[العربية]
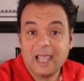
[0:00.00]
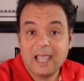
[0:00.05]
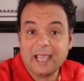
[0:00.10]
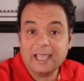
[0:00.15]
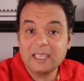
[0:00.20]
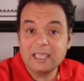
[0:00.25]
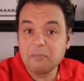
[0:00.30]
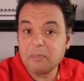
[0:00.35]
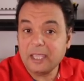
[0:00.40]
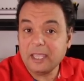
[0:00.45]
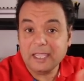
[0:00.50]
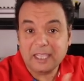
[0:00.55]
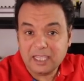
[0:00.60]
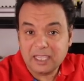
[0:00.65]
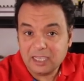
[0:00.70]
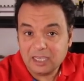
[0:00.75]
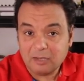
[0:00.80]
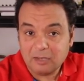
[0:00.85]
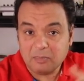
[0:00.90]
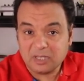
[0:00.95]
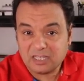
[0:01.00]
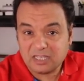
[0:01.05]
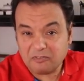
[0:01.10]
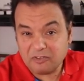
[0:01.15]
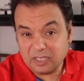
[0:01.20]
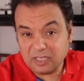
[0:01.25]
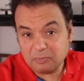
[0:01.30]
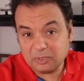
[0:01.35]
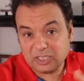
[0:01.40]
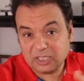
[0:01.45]
هيبقى ايه
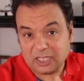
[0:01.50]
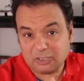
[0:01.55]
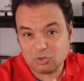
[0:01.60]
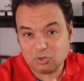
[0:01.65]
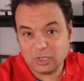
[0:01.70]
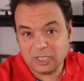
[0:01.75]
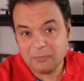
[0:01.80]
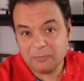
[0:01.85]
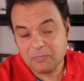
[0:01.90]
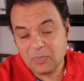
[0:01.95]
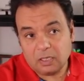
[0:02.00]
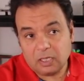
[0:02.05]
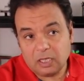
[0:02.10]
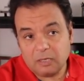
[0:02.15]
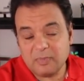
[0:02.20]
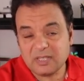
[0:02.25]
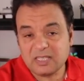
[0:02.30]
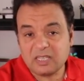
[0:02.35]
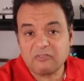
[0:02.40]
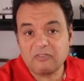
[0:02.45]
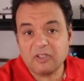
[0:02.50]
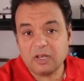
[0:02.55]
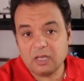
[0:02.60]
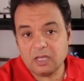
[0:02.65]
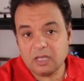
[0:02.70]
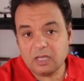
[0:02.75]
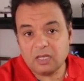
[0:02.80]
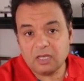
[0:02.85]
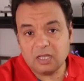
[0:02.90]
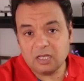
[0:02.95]
المسافات بتاعته ايه المسافه
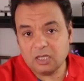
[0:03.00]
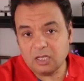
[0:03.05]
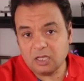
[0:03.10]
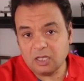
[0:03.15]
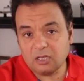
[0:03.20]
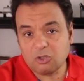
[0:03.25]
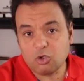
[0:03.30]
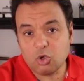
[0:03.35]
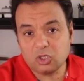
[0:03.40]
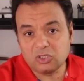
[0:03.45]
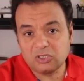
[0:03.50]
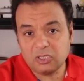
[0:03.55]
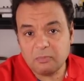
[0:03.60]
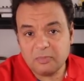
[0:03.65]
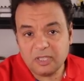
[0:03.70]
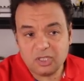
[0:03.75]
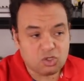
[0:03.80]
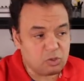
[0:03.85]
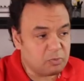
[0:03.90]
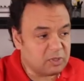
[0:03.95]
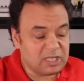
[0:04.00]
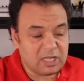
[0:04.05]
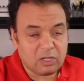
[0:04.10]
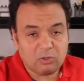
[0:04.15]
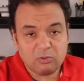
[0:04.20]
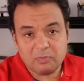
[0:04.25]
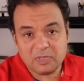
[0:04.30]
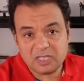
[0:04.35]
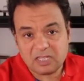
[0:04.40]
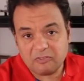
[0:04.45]
الكورد الميجر
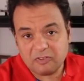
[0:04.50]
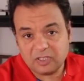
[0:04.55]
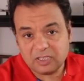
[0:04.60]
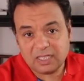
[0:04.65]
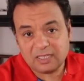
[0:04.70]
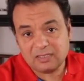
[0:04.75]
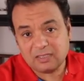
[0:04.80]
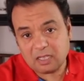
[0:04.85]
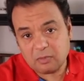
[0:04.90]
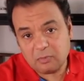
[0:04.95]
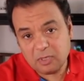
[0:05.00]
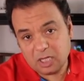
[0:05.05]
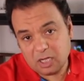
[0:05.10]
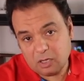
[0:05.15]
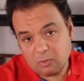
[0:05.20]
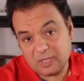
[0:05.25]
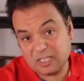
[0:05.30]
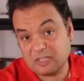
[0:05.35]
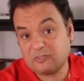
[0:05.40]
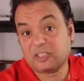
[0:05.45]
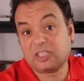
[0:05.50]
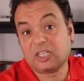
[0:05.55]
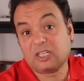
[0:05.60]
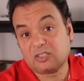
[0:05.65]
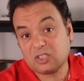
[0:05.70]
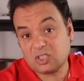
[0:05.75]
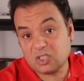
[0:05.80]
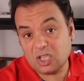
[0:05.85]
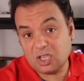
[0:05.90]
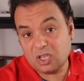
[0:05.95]
بيتكون مسافه ثالثه كبيره ومسافه
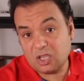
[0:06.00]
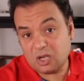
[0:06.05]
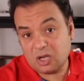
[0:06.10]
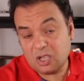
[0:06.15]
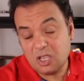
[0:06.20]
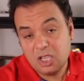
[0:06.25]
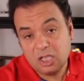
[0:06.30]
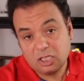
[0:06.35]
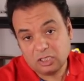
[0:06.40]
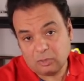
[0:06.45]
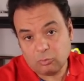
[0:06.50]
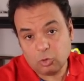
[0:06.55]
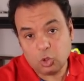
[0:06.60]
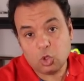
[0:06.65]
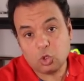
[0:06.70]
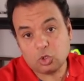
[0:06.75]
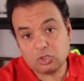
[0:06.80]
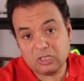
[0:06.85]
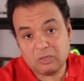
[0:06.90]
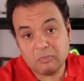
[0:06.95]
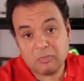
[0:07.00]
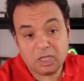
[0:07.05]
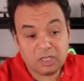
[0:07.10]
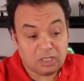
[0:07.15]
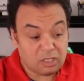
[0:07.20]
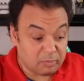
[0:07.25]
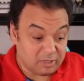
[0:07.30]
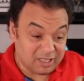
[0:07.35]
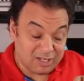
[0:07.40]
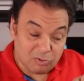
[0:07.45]
ثالثه صغيره طب والكورد
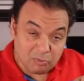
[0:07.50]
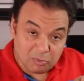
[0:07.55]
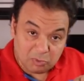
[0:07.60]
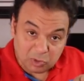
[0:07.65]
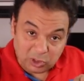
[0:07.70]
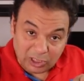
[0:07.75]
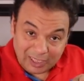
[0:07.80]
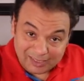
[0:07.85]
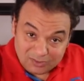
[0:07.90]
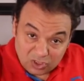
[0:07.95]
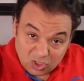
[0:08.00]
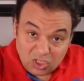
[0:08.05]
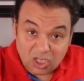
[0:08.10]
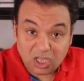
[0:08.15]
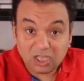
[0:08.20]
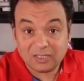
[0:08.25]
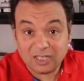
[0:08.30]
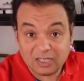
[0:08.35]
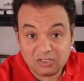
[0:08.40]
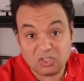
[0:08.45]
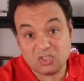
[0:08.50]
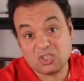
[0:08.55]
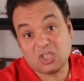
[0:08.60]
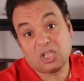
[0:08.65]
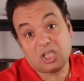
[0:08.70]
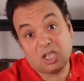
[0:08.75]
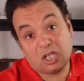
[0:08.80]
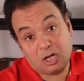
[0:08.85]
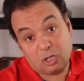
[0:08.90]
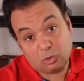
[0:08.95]
الماينر بيتكون من ثلاثه ثالثه
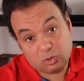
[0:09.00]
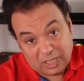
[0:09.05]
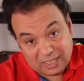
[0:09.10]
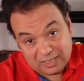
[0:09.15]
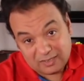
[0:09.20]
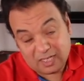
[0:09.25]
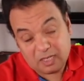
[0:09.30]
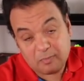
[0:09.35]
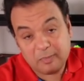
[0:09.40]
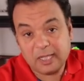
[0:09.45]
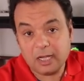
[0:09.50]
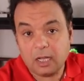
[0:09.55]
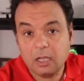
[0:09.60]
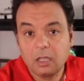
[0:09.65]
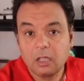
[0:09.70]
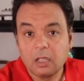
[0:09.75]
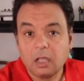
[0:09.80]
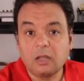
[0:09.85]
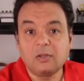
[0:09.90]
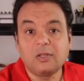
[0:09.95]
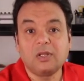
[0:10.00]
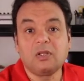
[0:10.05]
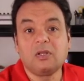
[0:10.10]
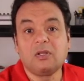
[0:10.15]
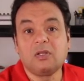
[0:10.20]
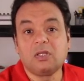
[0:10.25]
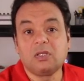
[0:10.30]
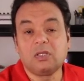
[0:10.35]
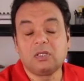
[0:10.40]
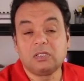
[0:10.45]
صغيره وثالثه كبيره الله الله
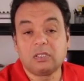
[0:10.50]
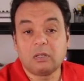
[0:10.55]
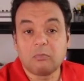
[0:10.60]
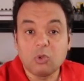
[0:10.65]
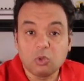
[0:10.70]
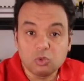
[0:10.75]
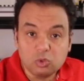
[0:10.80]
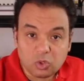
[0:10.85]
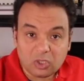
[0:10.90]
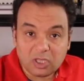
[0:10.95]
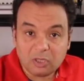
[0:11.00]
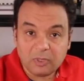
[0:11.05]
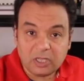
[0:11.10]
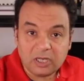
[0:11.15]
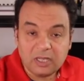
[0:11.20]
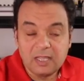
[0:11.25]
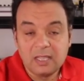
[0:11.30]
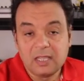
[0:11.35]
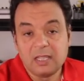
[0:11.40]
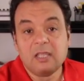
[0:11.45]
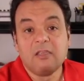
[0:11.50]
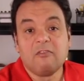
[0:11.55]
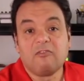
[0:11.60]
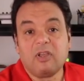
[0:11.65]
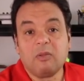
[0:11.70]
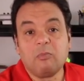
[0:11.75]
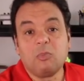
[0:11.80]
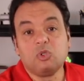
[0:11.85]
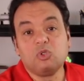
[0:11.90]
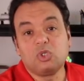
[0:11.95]
الله ده الموضوع كبير
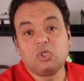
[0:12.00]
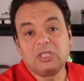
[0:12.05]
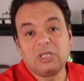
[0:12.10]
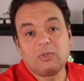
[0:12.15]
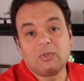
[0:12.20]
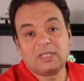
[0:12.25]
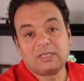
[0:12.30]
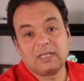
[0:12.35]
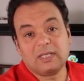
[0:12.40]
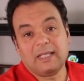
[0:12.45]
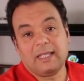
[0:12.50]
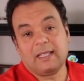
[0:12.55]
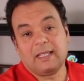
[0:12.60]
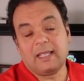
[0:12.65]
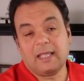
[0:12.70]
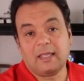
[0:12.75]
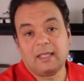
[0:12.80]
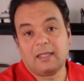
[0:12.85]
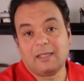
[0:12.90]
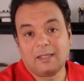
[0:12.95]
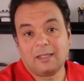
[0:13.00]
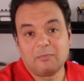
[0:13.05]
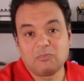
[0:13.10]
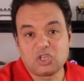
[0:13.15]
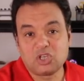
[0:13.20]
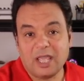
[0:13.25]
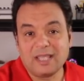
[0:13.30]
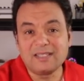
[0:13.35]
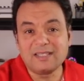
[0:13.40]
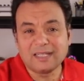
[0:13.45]
فالموضوع دوت ايه آه،
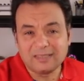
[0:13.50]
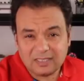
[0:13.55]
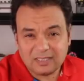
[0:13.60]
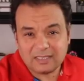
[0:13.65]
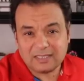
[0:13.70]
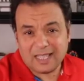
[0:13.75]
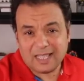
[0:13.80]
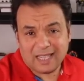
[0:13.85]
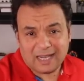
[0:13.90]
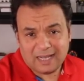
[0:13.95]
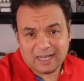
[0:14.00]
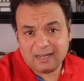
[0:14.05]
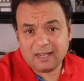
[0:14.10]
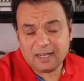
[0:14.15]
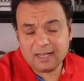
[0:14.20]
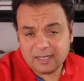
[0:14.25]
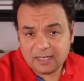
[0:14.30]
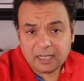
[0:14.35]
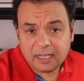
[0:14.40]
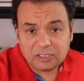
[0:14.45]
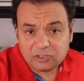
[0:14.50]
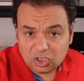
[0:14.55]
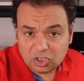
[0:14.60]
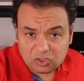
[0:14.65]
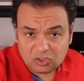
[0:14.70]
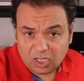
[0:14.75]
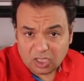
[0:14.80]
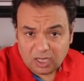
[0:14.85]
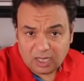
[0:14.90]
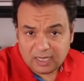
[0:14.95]
مش عايزك تستعجل على انك انت
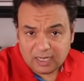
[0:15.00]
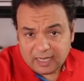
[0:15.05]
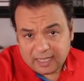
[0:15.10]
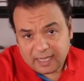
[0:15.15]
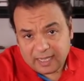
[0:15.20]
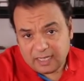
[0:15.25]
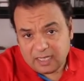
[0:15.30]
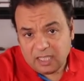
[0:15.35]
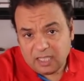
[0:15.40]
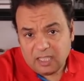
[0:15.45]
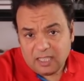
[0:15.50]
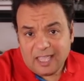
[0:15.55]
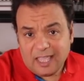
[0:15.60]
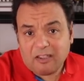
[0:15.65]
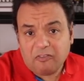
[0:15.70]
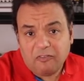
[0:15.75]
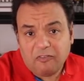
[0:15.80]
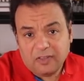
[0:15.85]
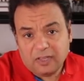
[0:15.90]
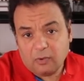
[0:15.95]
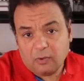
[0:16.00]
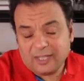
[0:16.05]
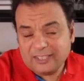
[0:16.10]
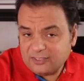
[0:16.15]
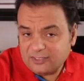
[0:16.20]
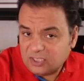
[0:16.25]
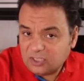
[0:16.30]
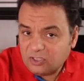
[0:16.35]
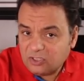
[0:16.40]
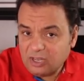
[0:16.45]
تطلع الاغاني يكفي
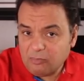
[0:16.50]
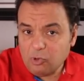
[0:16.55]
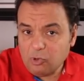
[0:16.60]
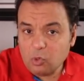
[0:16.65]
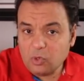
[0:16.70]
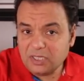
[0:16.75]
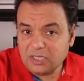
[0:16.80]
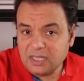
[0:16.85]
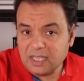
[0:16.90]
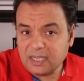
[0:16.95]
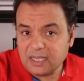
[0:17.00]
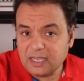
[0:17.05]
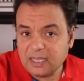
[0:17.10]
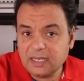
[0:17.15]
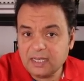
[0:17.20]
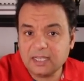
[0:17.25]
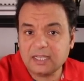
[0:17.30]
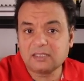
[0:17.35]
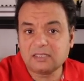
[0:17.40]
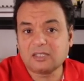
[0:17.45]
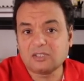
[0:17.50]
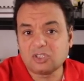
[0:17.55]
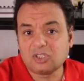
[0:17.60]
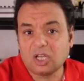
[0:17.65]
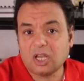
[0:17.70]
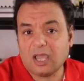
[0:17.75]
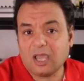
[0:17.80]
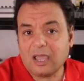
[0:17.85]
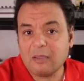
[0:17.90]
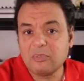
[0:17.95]
دلوقتي تدريب لودنك انك انت
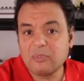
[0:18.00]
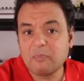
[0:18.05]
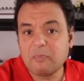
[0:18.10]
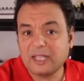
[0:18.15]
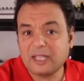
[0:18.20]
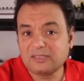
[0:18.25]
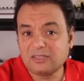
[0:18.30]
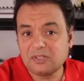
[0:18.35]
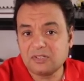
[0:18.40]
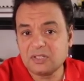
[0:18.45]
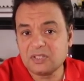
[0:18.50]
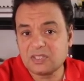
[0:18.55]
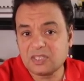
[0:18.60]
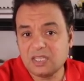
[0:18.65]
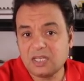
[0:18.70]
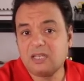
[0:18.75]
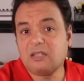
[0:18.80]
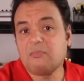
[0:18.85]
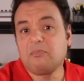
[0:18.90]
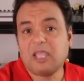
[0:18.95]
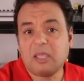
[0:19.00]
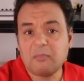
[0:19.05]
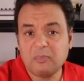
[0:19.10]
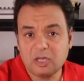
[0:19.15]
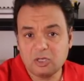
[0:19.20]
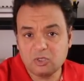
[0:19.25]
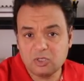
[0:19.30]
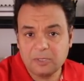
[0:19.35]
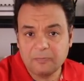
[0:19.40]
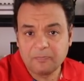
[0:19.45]
تطلعها من باترن السلم
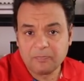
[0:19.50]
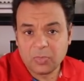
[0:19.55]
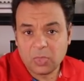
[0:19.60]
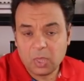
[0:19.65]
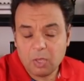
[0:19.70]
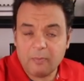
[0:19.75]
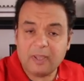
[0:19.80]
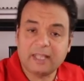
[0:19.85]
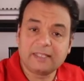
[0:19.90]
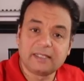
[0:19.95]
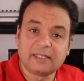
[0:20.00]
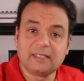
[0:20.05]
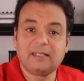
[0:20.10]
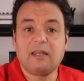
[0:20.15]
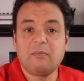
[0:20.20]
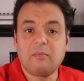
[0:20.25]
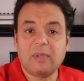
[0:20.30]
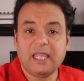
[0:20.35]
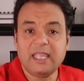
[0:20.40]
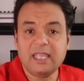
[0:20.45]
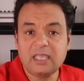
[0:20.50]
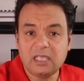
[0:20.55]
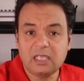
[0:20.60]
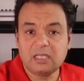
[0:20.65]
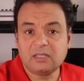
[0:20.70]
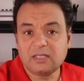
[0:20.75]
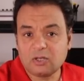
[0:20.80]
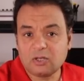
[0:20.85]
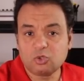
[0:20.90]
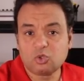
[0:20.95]
كميلودي بعد كده لما هيجي
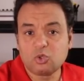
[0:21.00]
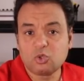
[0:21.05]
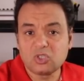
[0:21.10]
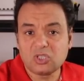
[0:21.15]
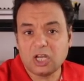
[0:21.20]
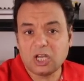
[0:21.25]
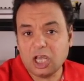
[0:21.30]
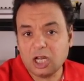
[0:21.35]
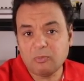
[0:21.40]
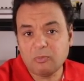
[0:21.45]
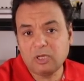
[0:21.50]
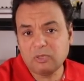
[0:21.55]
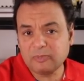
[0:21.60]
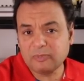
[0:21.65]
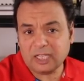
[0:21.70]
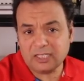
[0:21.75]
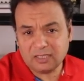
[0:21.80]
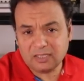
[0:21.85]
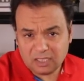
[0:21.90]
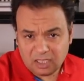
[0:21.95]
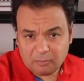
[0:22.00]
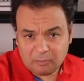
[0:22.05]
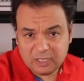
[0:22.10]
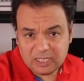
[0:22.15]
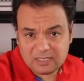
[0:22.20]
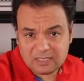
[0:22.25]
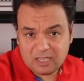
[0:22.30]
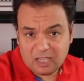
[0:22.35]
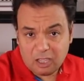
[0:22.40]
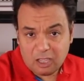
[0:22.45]
دروس الهارموني بتاعتنا نعمل
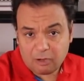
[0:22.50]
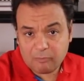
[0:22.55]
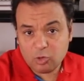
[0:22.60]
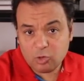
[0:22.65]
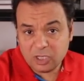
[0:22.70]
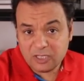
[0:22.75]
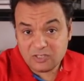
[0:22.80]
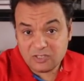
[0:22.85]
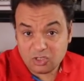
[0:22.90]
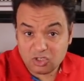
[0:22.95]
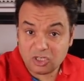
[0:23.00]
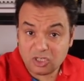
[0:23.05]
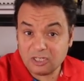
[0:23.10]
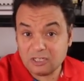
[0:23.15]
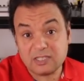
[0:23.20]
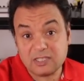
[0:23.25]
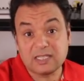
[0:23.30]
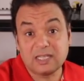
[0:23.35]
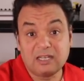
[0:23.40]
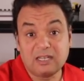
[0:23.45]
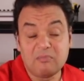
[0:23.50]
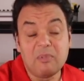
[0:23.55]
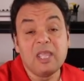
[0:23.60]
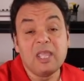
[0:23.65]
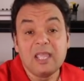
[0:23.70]
ازاي هارمونايزيشن للسلم